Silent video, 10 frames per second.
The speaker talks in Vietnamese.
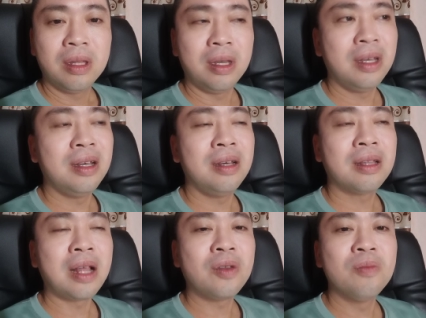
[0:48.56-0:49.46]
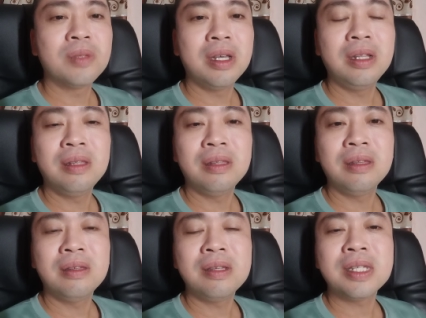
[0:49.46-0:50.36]
thì thanh tùng
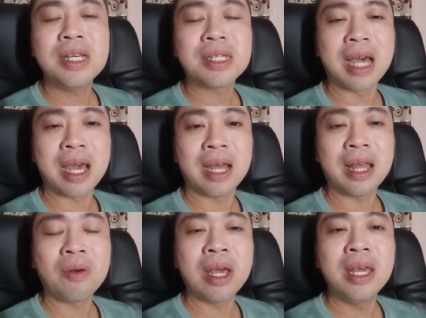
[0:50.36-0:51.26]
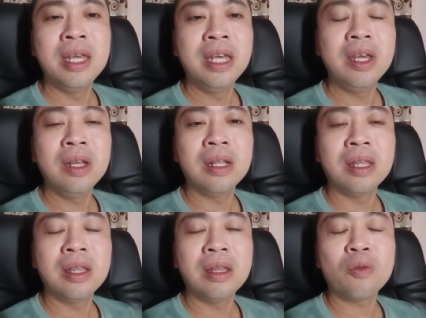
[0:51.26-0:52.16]
xin chia sẻ theo cái ý nghĩ
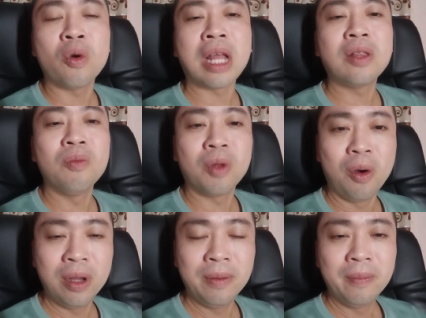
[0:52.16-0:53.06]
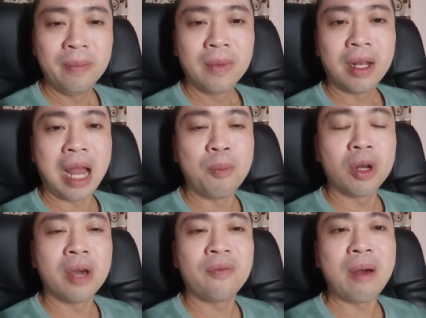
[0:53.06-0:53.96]
của thanh tùng thôi là
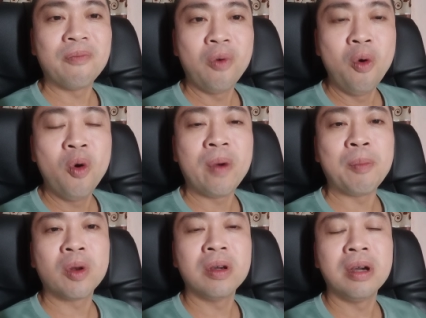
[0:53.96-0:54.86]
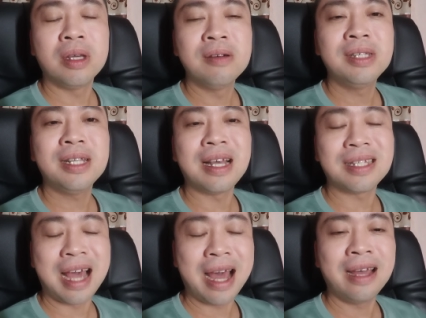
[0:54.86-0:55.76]
một người phàm phu và một người cư sĩ
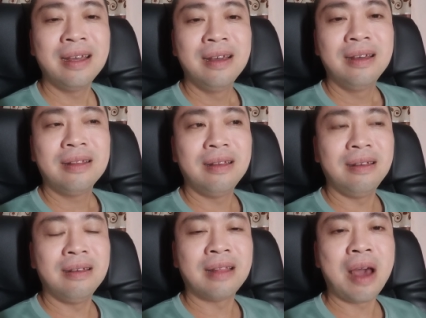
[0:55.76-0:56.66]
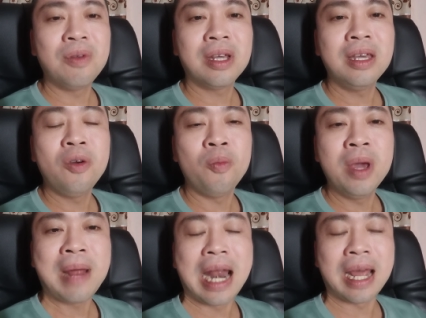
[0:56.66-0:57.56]
tại gia thì theo những cái hiểu
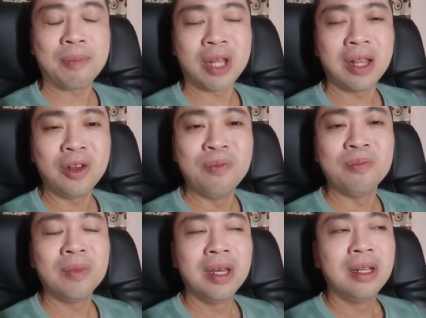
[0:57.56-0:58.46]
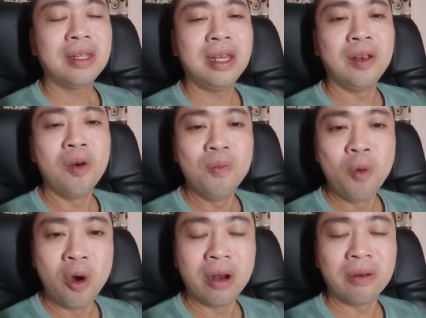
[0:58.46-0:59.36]
biết hạn hẹp của thanh tùng thì nỗi
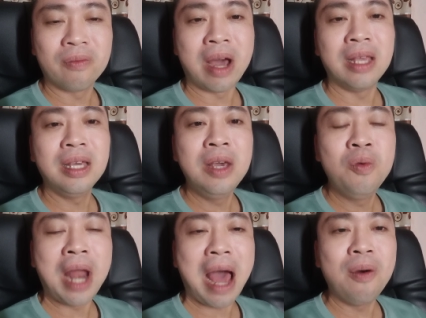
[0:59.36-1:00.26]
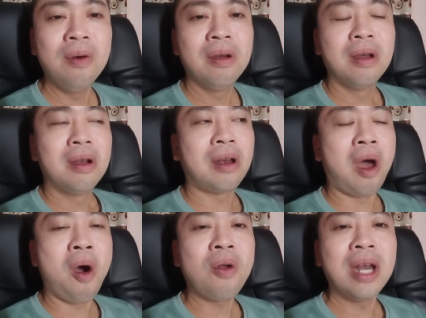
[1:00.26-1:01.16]
buồn và những yêu não
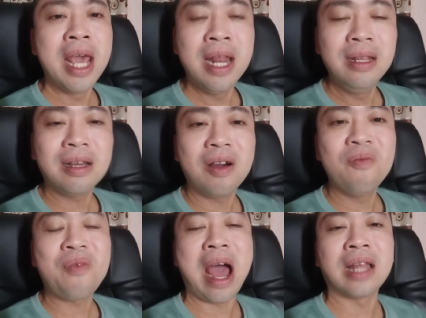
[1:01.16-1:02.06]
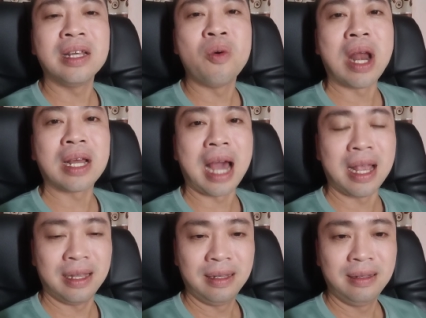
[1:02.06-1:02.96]
nó đến không phải từ hoàn cảnh